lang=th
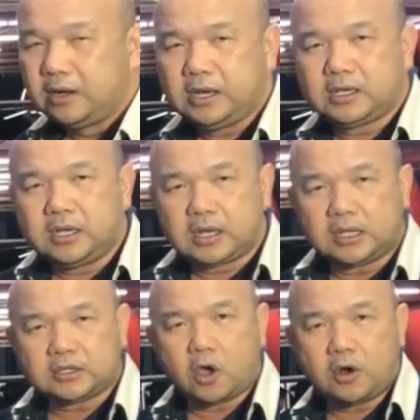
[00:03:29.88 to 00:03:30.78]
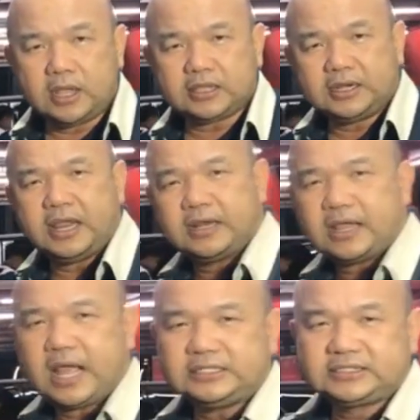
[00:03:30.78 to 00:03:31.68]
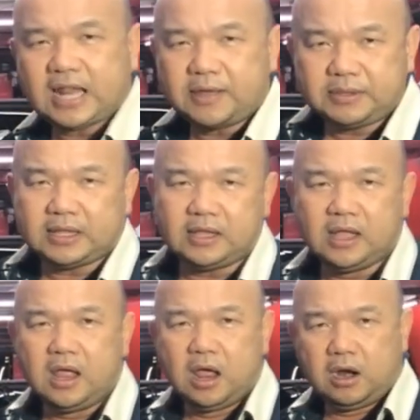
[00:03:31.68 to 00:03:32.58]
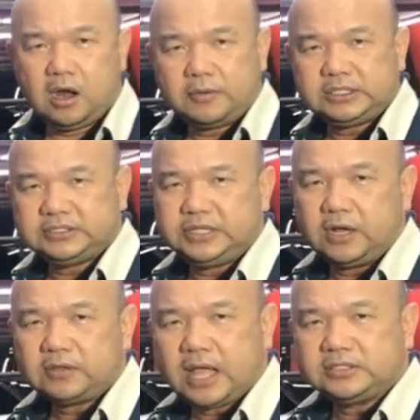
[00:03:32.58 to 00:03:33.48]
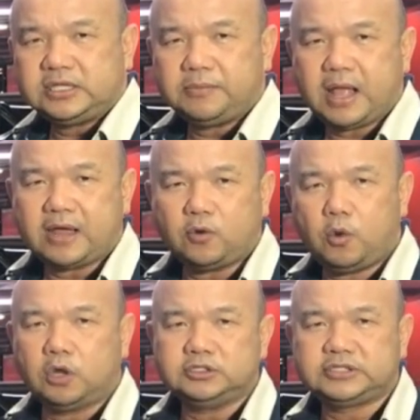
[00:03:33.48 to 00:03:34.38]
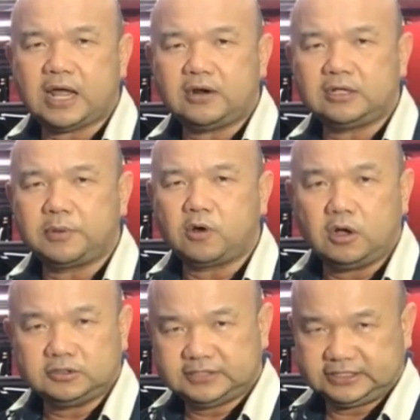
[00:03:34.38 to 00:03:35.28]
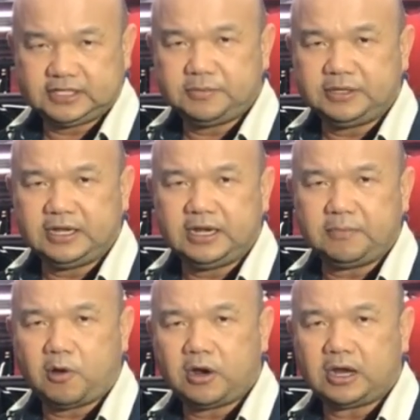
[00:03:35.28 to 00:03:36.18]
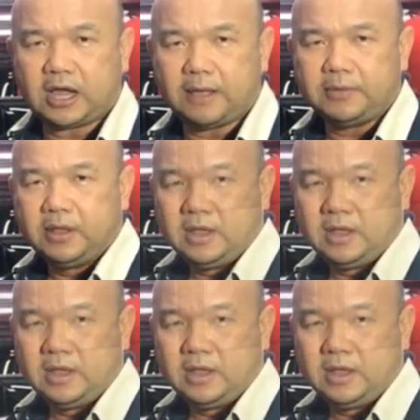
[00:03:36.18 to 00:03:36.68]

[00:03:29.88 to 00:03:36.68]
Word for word: นี่คือขั้นตอนและเทคนิคในการสร้างมิติและวิธีเสียงของทางทีมงานโอเวอร์ฮอนซาวและทุกก็เสร็จสิ้นอยู่ที่เรียบร้อยแล้วนะครับ